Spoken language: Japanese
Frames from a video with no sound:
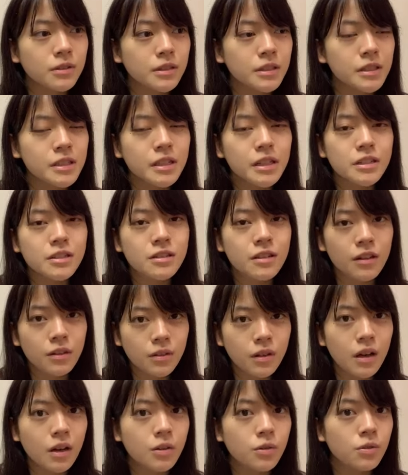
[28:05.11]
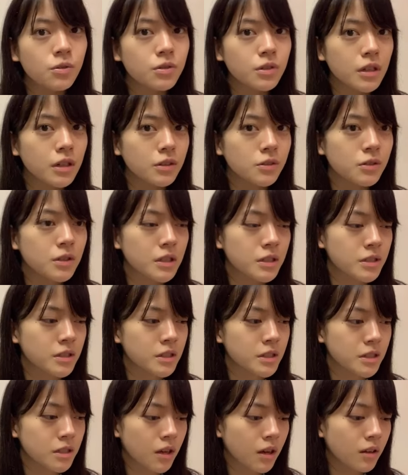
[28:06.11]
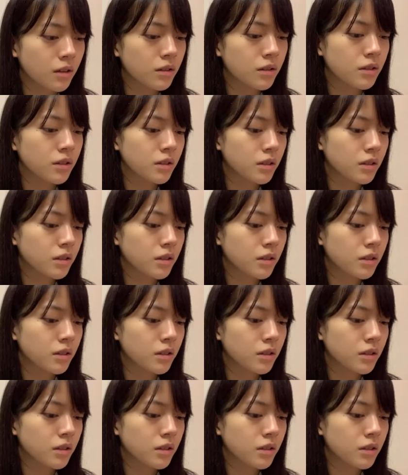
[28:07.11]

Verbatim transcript: 7月7日ゴンが5月5日